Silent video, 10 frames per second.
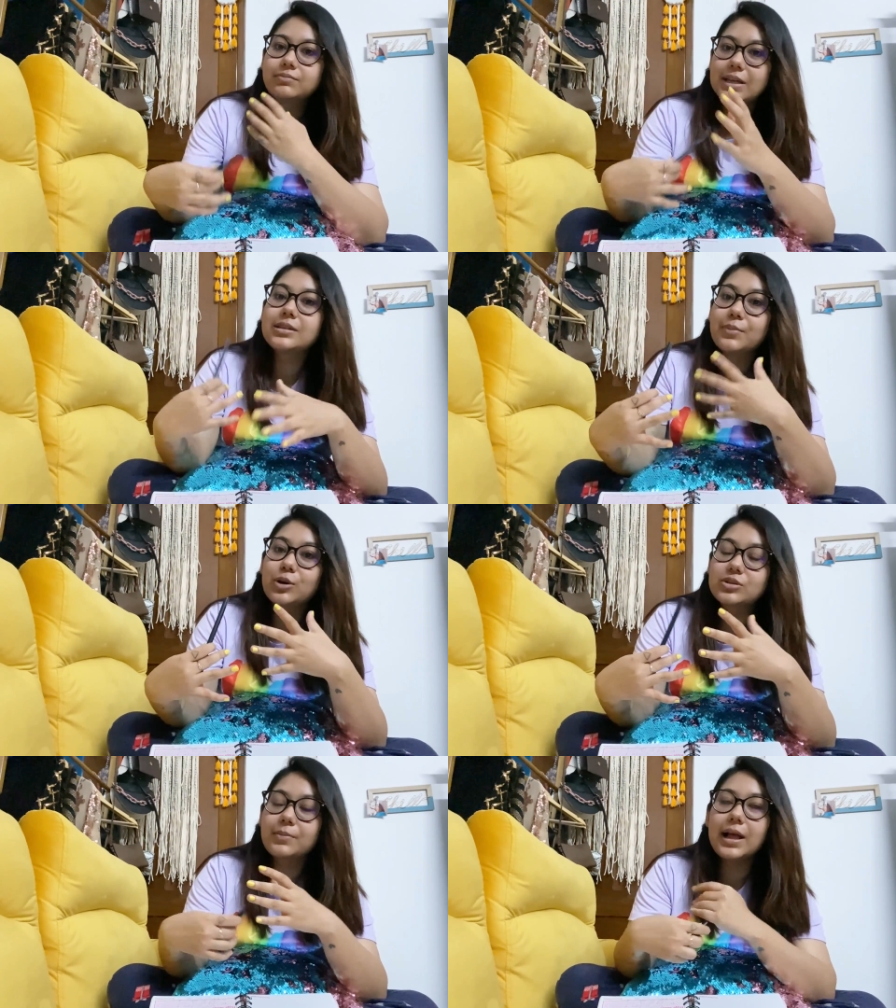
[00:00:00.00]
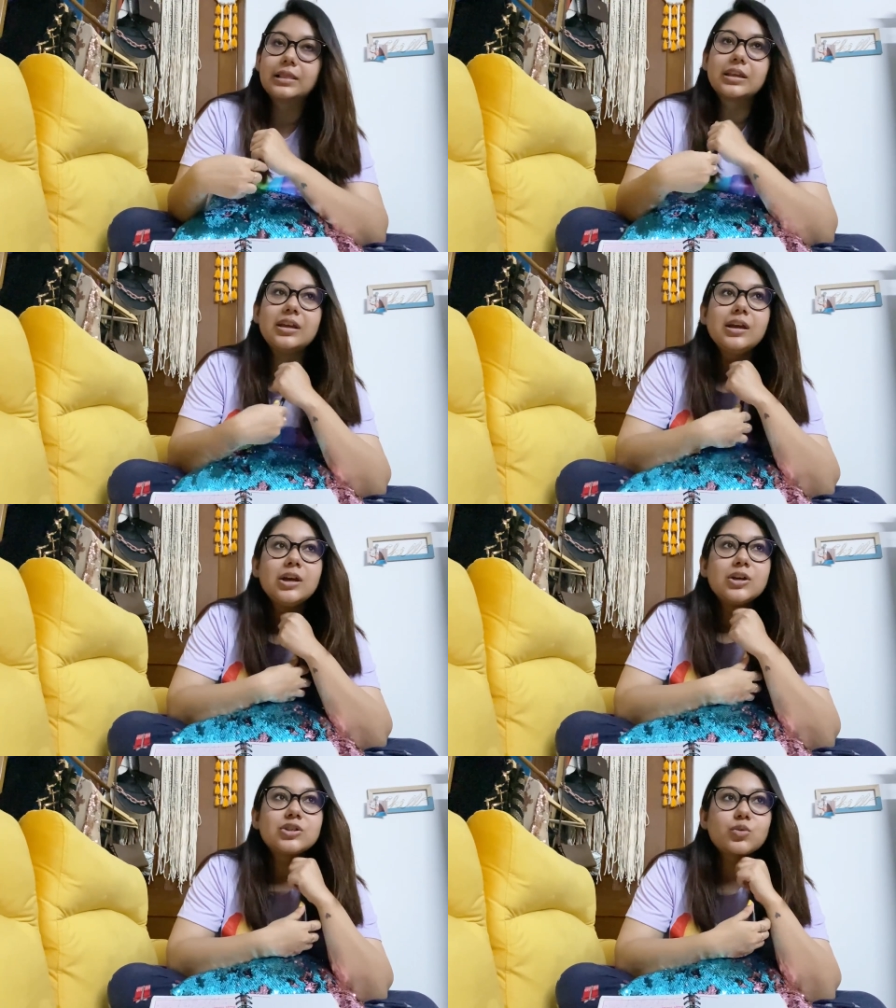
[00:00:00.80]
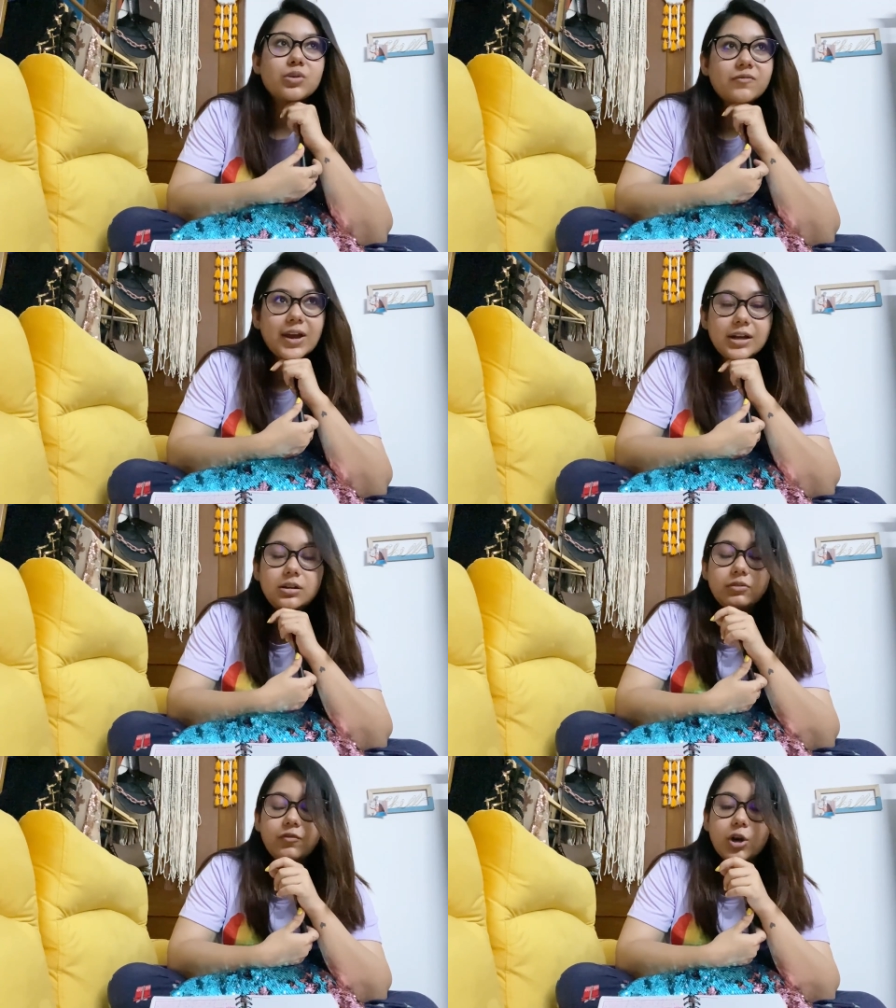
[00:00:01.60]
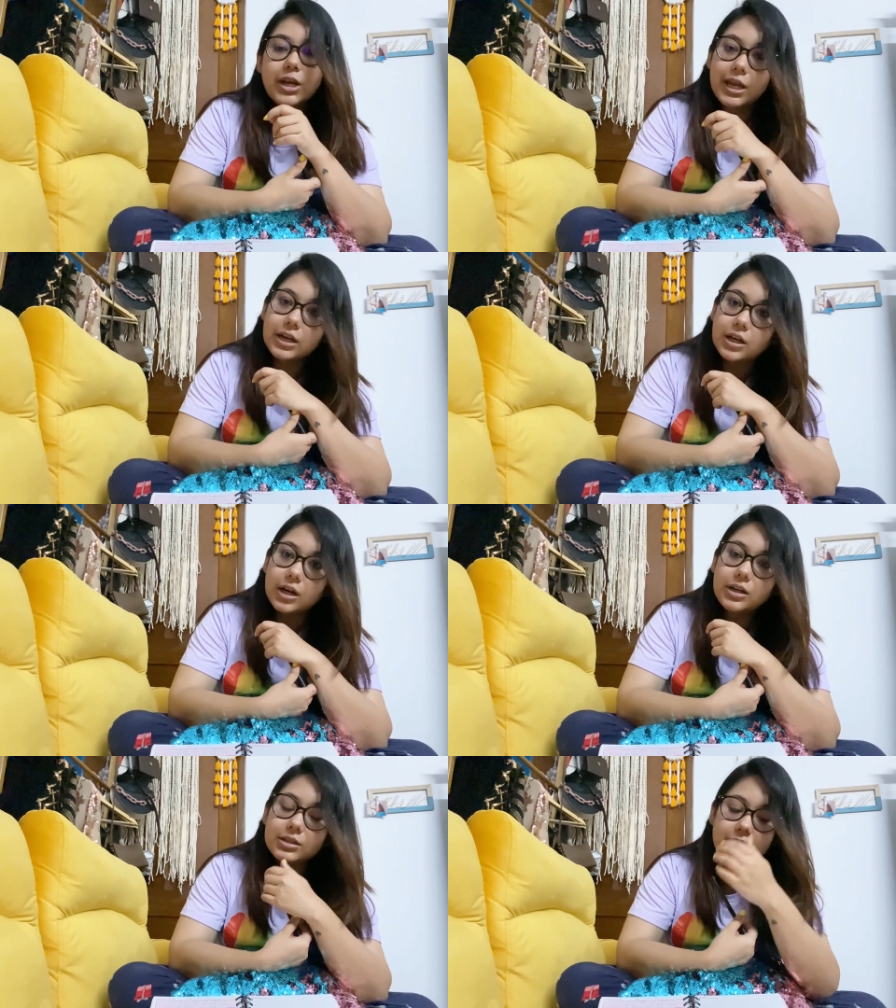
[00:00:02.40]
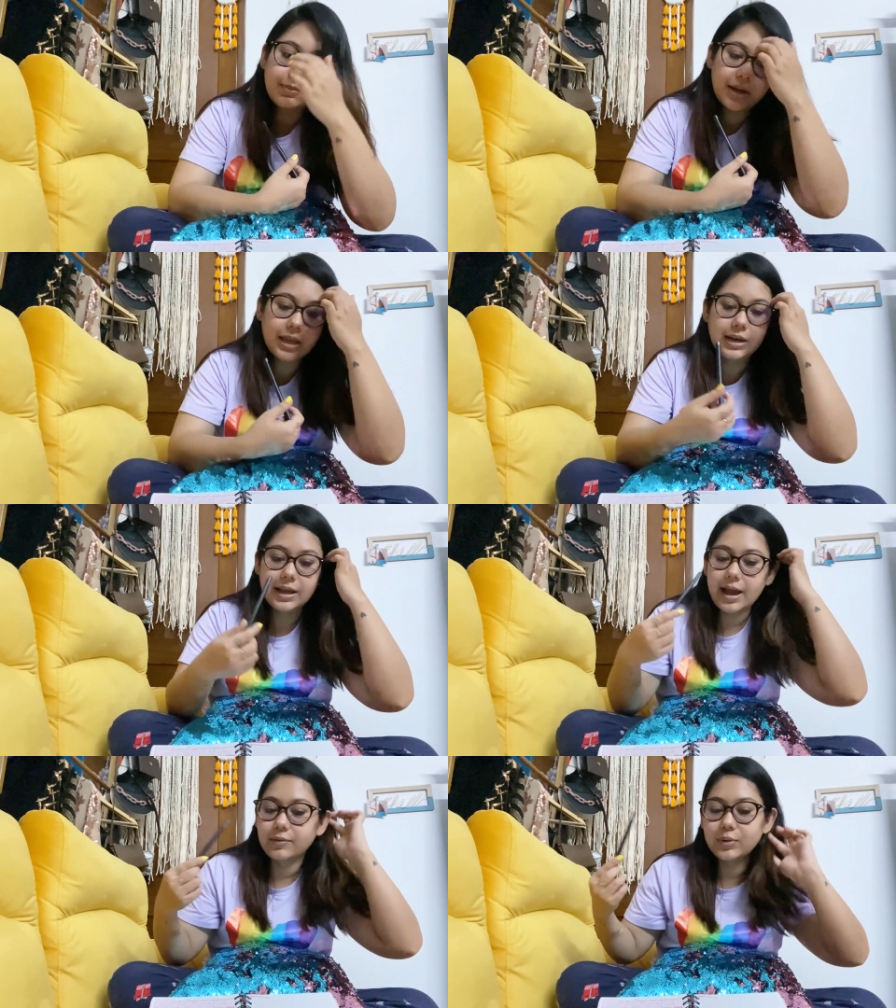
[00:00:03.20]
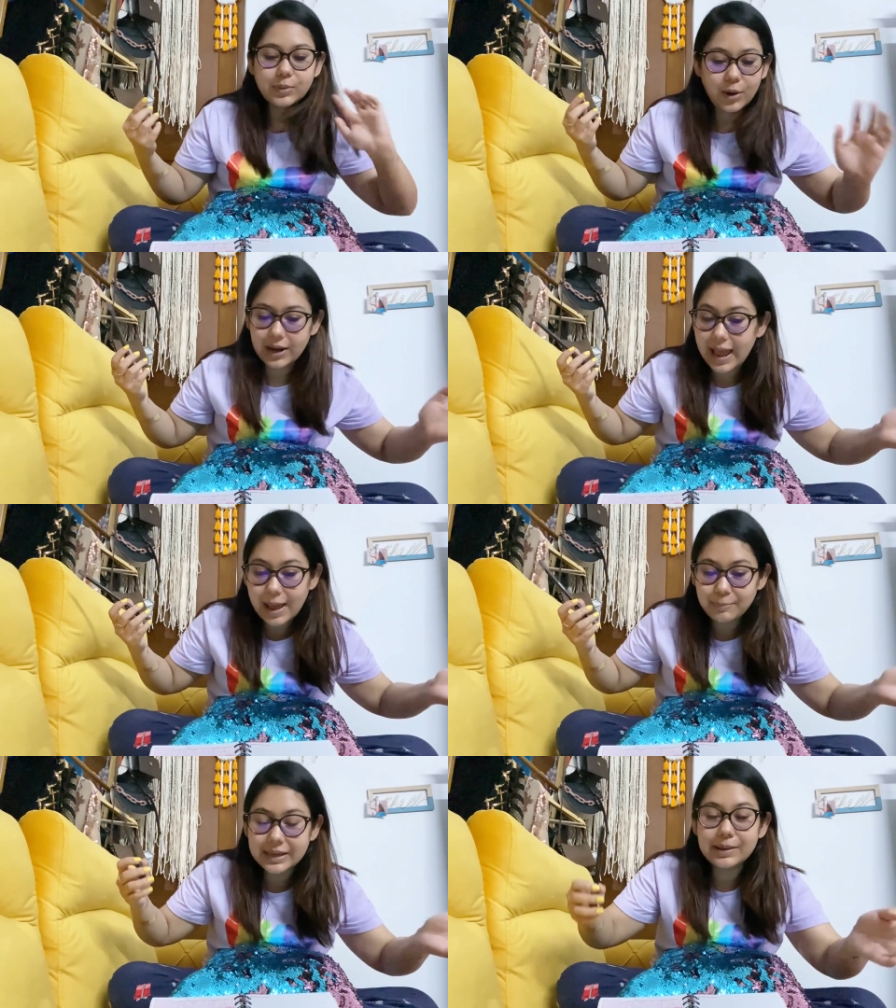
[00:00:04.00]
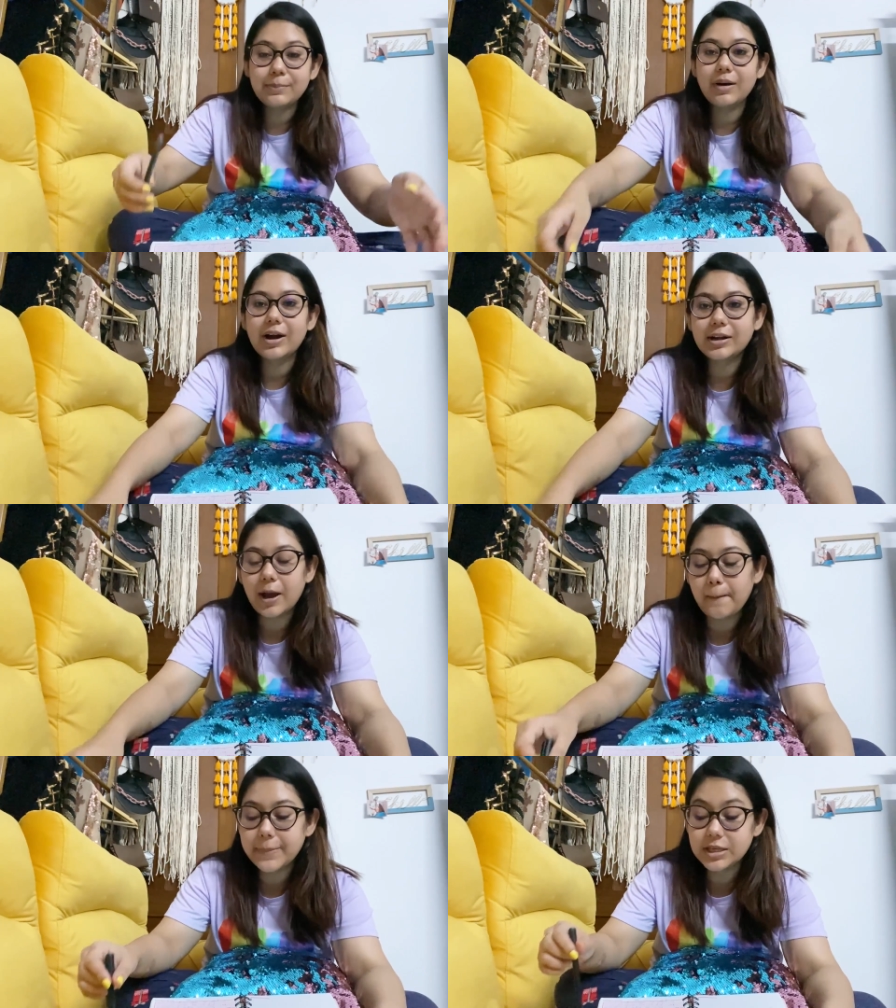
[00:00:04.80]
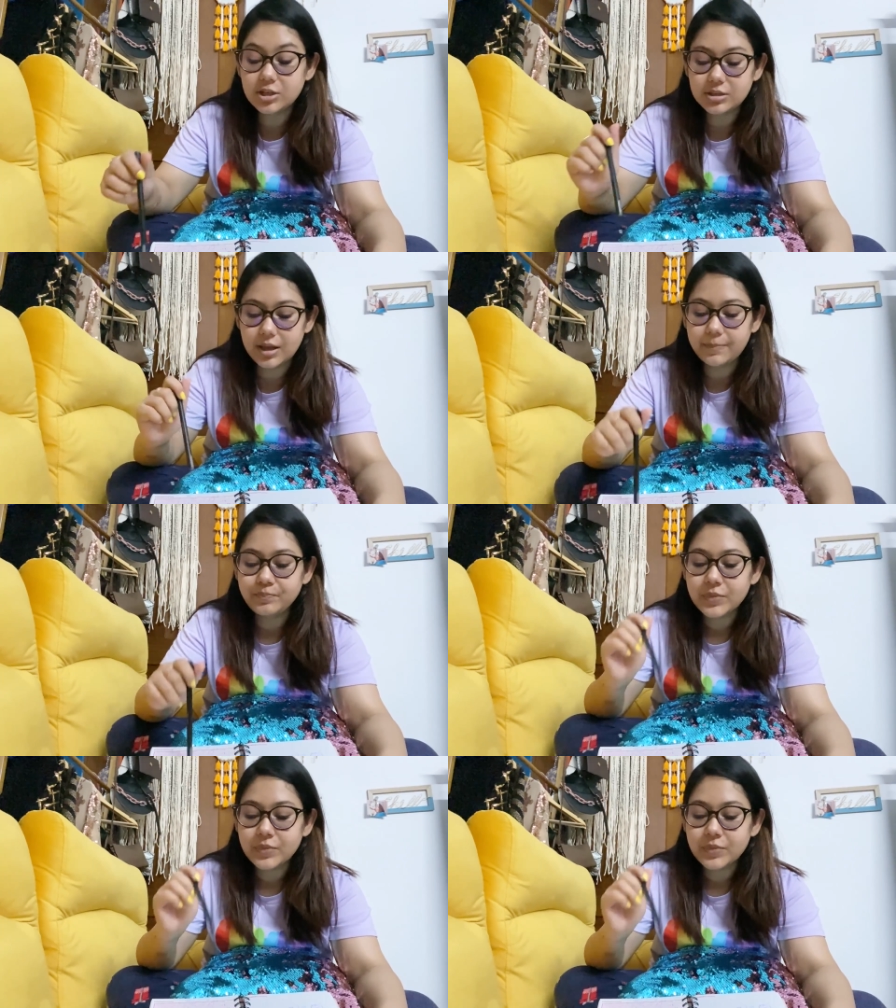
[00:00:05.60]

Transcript: मैं सिम्बा को संभालती सो वी वेंट फॉर अ हेयर कट सिम्बा के लिए एंड वी वर ऑल हैप्पी बट पीछे से